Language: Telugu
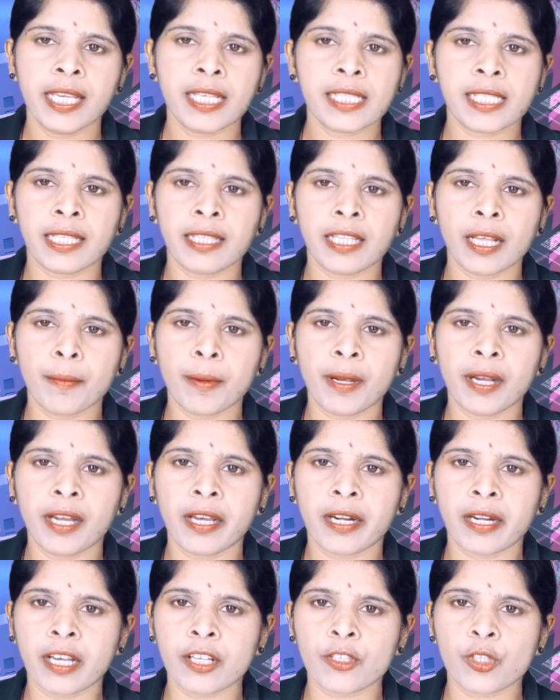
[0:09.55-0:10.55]
ఈ
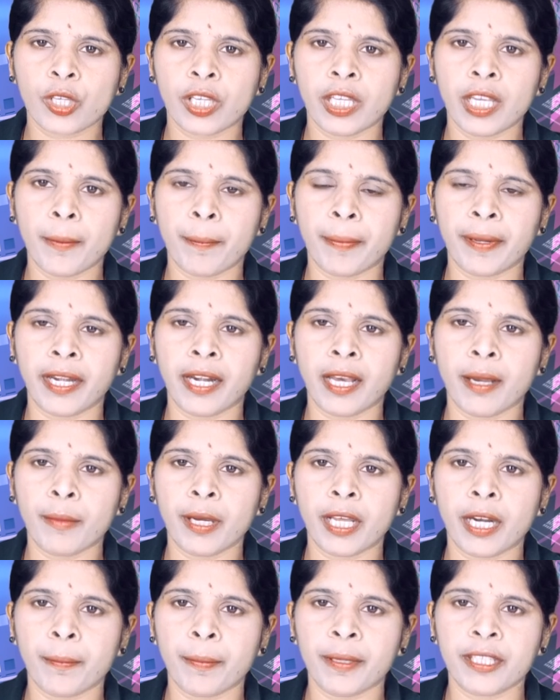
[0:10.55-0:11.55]
సందర్భంగా రాజకీయ
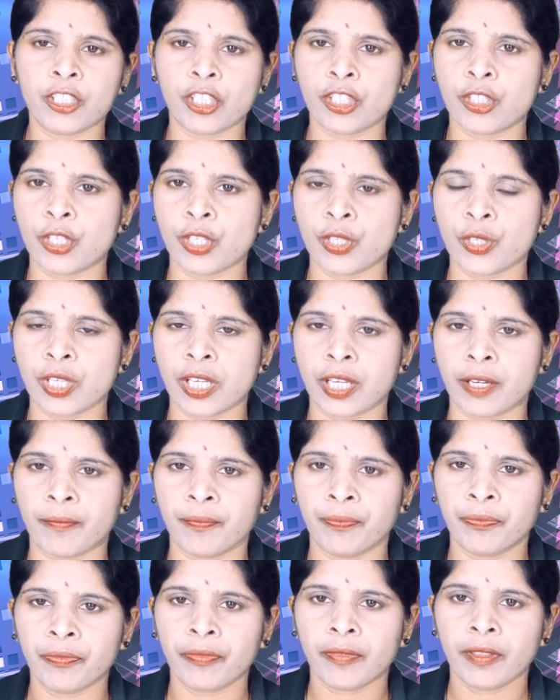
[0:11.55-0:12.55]
పరిణామాలపై చర్చించారు